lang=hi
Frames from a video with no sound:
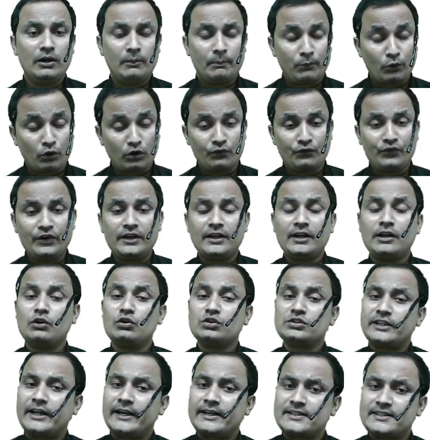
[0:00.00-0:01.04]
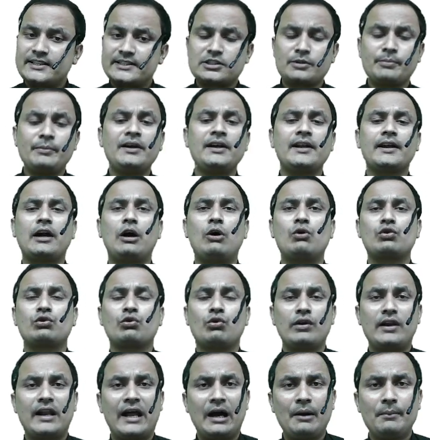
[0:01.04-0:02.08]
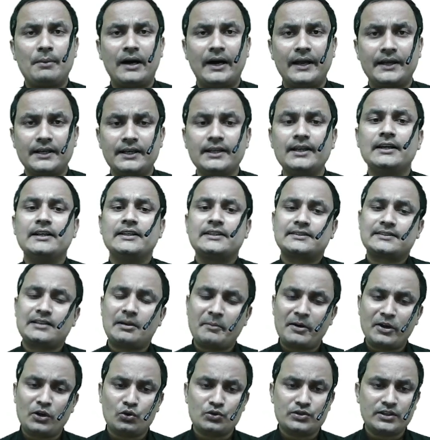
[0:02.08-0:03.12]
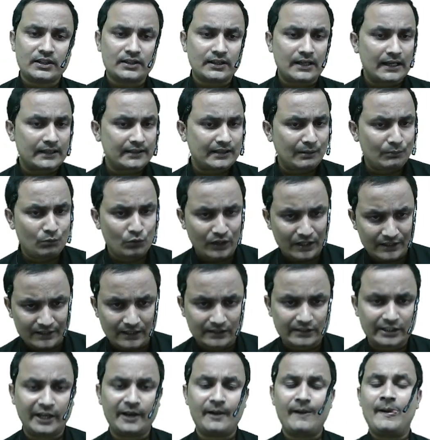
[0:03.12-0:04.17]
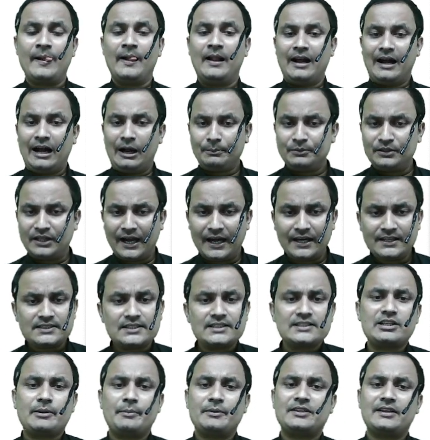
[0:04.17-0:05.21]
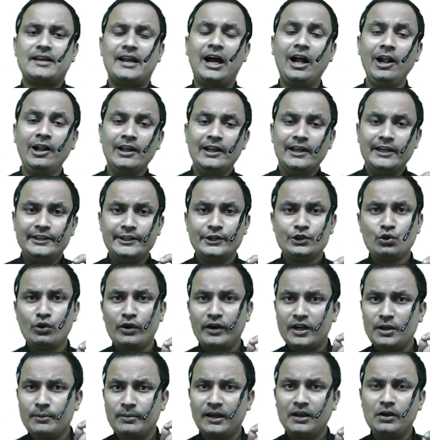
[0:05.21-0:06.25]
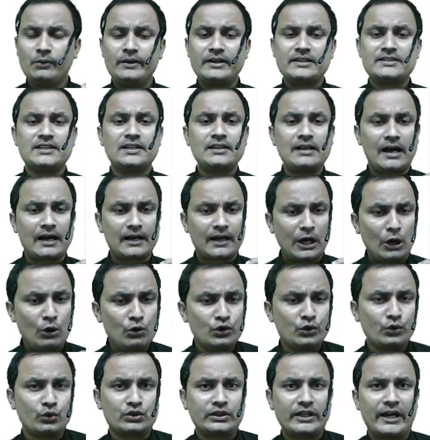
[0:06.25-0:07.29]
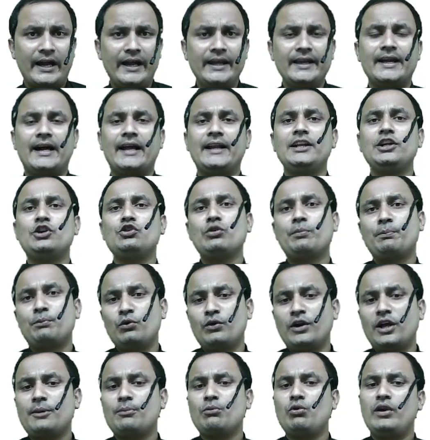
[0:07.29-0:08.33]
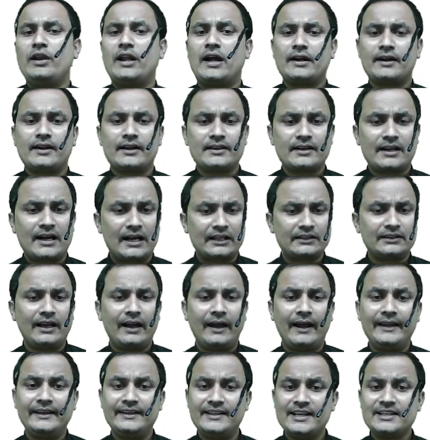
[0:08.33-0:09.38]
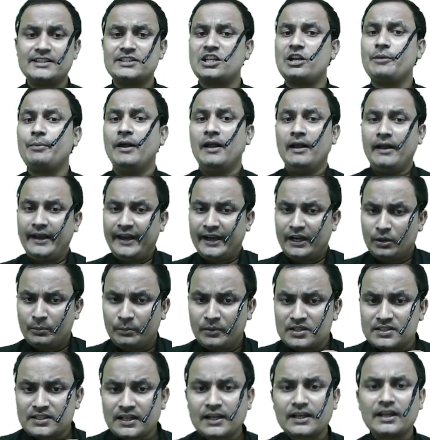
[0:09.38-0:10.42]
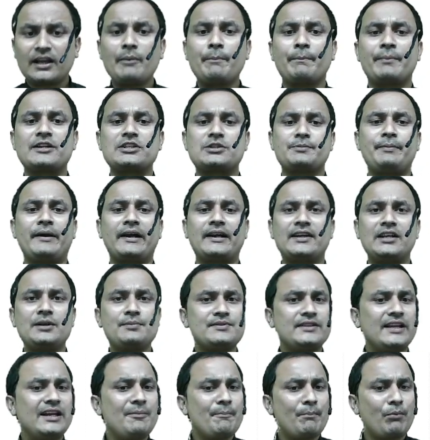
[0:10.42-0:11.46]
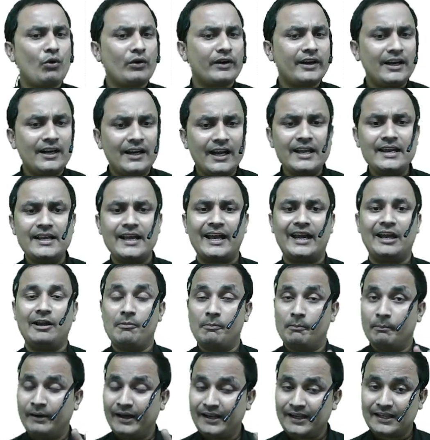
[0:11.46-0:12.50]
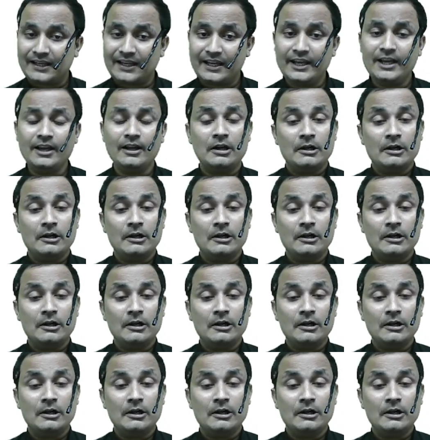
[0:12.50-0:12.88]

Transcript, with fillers: प्रॉफिट एंड लॉस एडजस्टमेंट अकाउंट को लाभ हानि समायोजन खाता बोला जाता है अब ध्यान से समझना ये जो रिवेल्युएशन अकाउंट होता है यानी ये जो पुनर्मूल्यांकन खाता है ये सिर्फ एडमिशन के परस्पेक्टिव से इंपॉर्टेंट नहीं है बल्कि